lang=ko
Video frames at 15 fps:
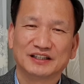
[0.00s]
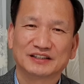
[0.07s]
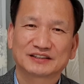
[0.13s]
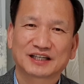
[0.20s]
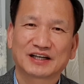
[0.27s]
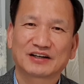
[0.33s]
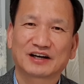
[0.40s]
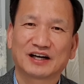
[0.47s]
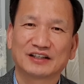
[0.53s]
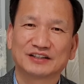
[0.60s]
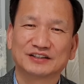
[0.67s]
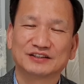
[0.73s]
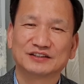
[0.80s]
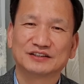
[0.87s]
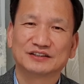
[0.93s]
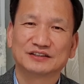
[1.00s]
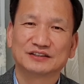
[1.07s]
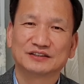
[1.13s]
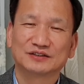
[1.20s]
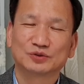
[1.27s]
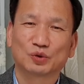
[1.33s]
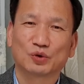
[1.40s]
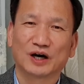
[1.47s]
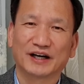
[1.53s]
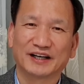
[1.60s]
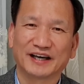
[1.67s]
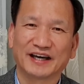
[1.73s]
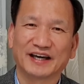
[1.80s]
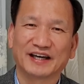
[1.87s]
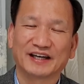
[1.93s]
살아가는
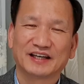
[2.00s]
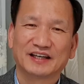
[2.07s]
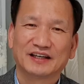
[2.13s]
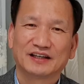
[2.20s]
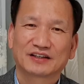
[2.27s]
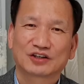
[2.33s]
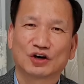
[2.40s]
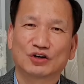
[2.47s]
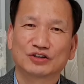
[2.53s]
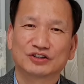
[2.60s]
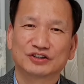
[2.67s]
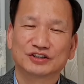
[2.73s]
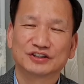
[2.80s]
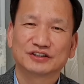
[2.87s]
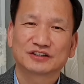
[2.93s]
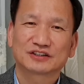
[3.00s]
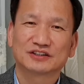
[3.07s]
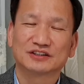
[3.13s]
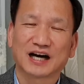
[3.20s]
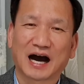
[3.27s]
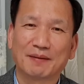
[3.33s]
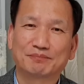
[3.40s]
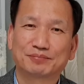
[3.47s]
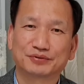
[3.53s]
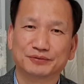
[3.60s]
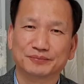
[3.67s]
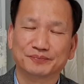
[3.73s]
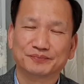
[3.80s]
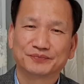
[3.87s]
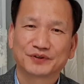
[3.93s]
동안에 겪는 그
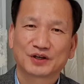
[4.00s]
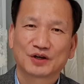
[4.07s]
아픔,